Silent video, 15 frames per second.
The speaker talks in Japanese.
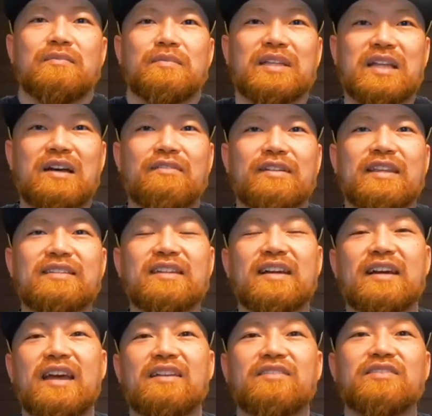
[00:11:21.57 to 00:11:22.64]
また、私
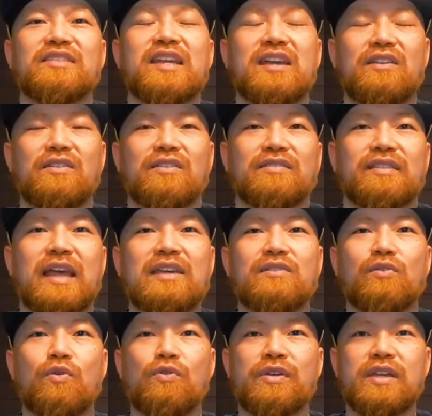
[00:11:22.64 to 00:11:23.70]
が開発している
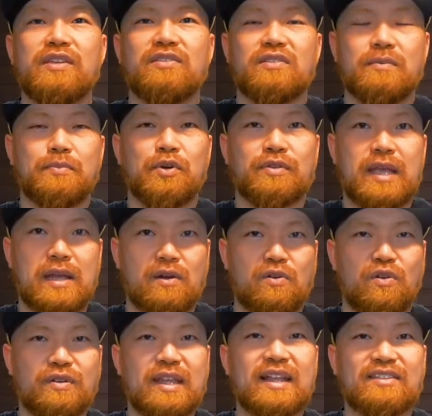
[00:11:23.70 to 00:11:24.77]
最高品質の
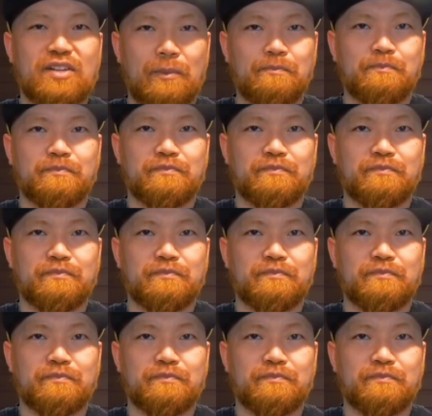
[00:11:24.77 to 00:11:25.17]
プロテインゴールデンラスト、